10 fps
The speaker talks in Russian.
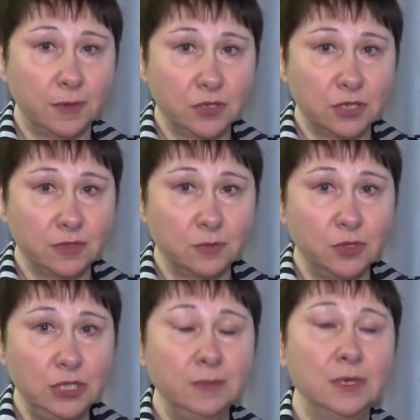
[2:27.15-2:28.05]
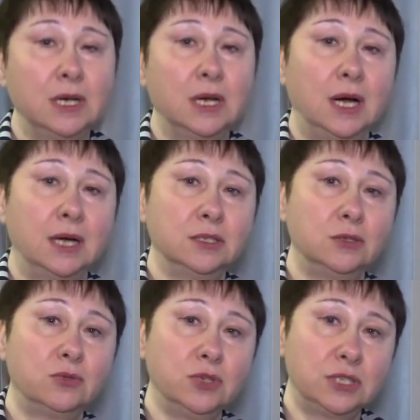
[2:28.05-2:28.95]
повышенно возбудимы, а
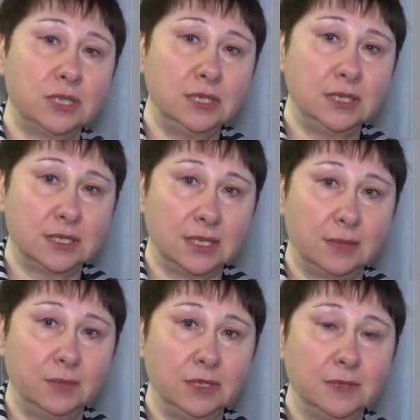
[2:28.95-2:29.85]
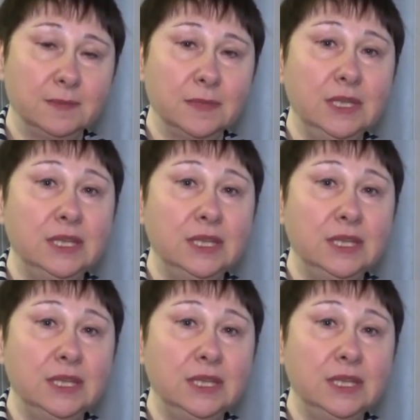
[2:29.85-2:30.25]
на другой стороне ослаблены.